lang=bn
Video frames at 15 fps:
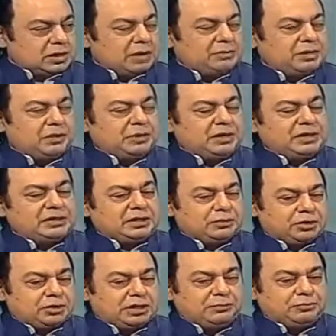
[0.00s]
আমি আমার নিজের
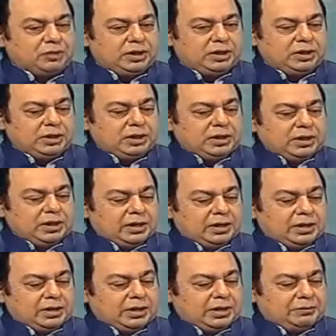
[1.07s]
কথাই বলি
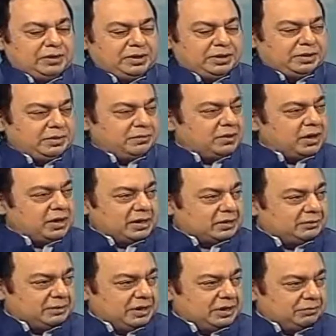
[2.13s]
আমি আঘাত
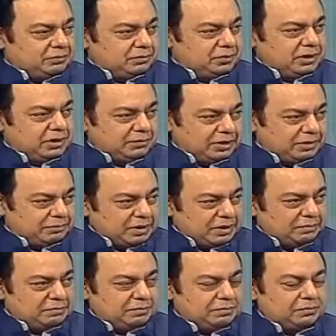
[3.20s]
পেলাম আমার এই বাম
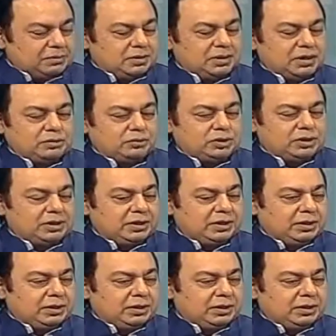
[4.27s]
হাঁটুতে